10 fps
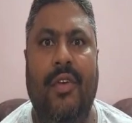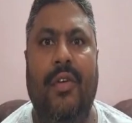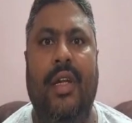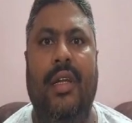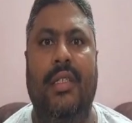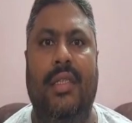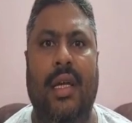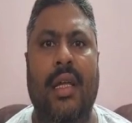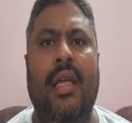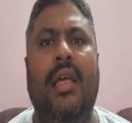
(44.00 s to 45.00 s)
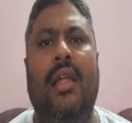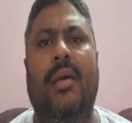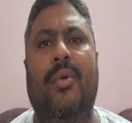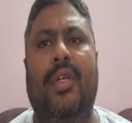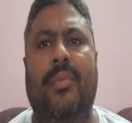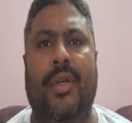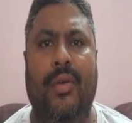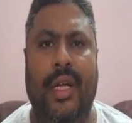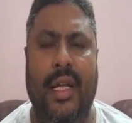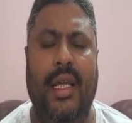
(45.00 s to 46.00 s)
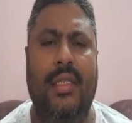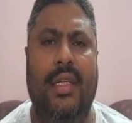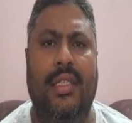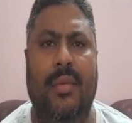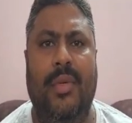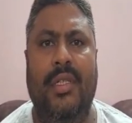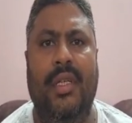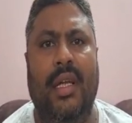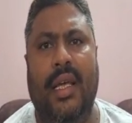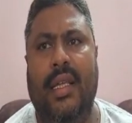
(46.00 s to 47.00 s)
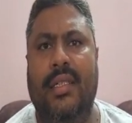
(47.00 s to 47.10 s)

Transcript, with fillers: వివరణ ఇస్తా లేకపోతే మీకు మీకు డేటా ఇస్తా అని చెప్పేసి నన్ను ఐదారు